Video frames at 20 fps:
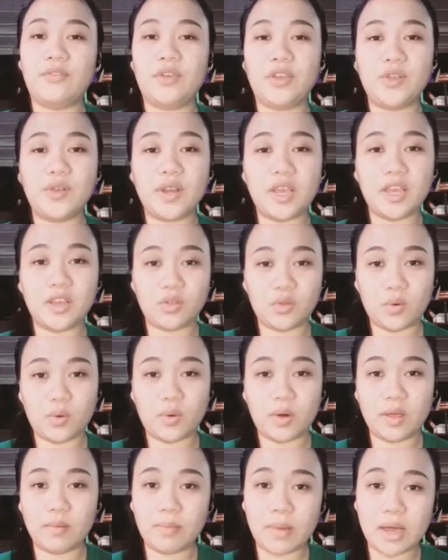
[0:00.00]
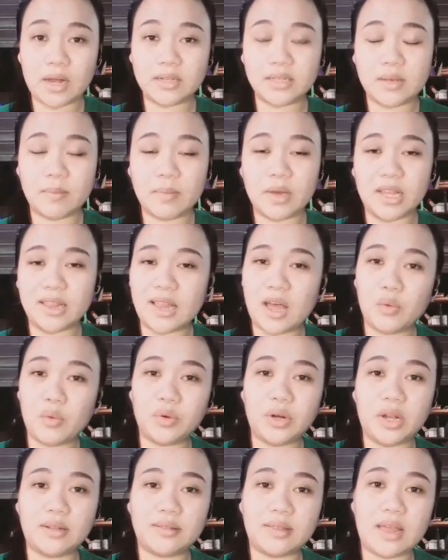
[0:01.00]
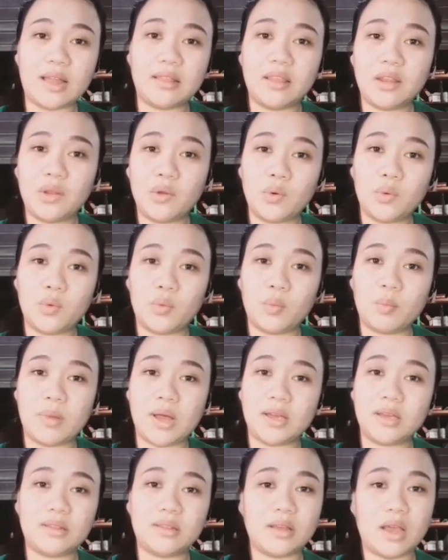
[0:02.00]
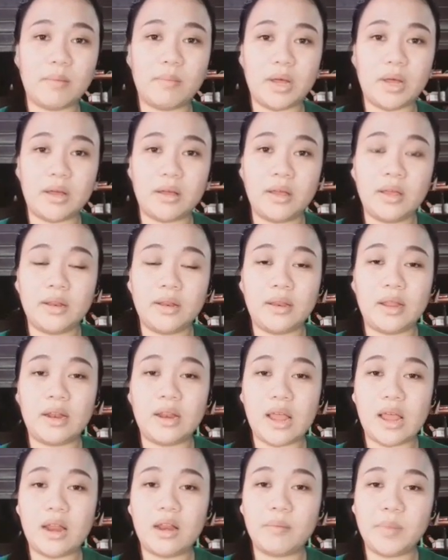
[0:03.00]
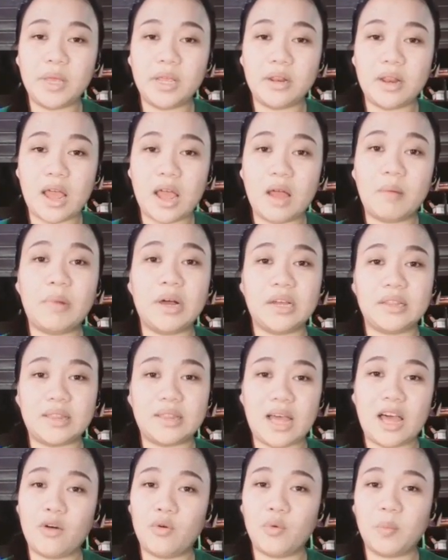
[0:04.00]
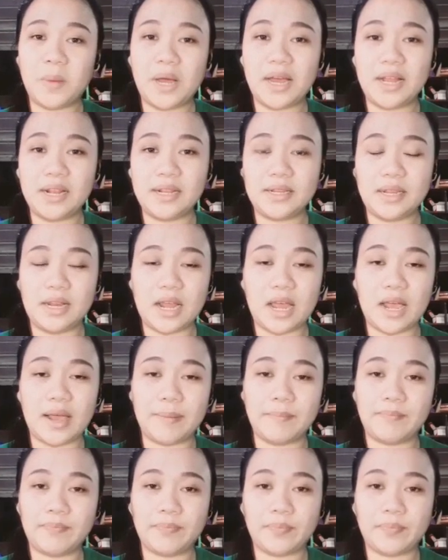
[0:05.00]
Ang video na ito ay para sa mga taong nagtatanong kung bakit nga ba nanlalamig na ang mga taong mahal nila.